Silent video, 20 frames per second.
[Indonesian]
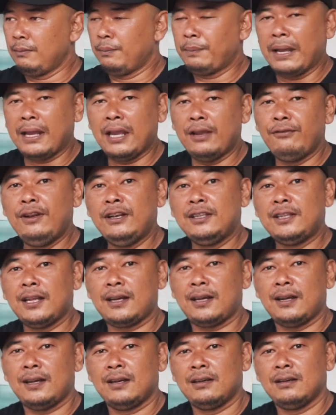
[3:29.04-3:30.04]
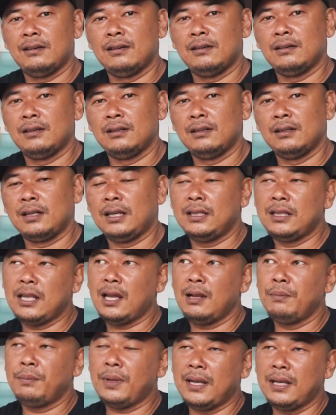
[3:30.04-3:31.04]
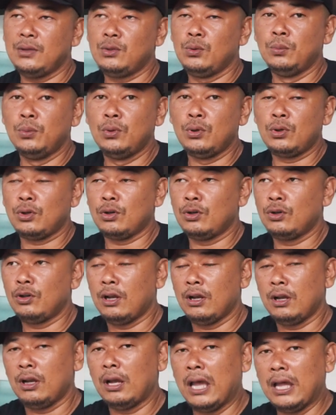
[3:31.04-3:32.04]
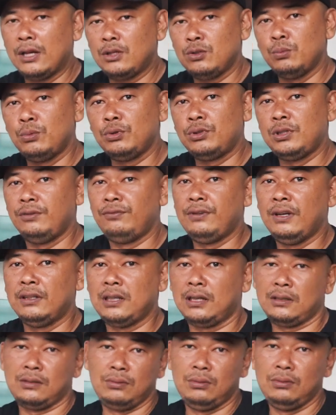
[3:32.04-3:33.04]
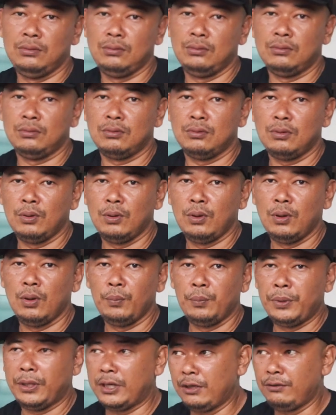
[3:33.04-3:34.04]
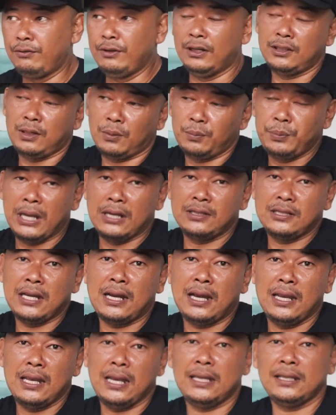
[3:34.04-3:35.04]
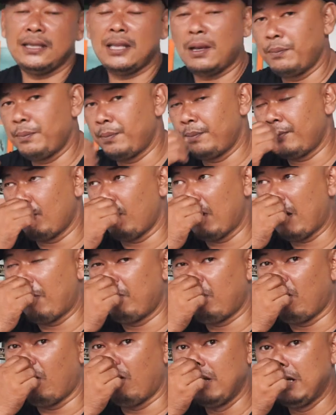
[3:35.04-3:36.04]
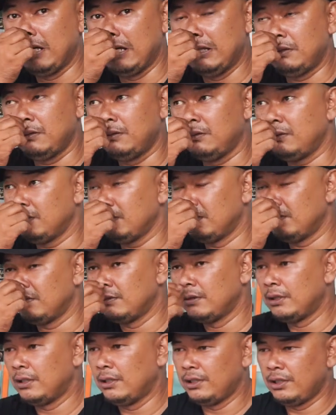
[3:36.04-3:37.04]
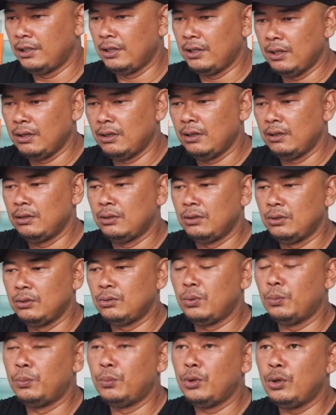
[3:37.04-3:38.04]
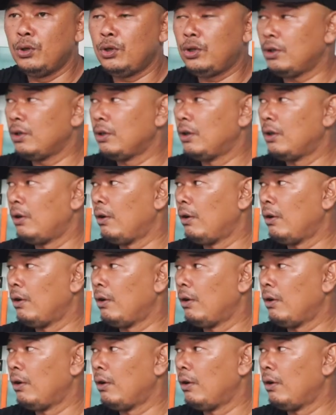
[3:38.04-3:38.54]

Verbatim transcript: pakai filter. Kita kan pakai sumur, air sumur di filter dulu. Mm-hmm. Bikin filter biasa kayak kita kolam koi gitu. Sumur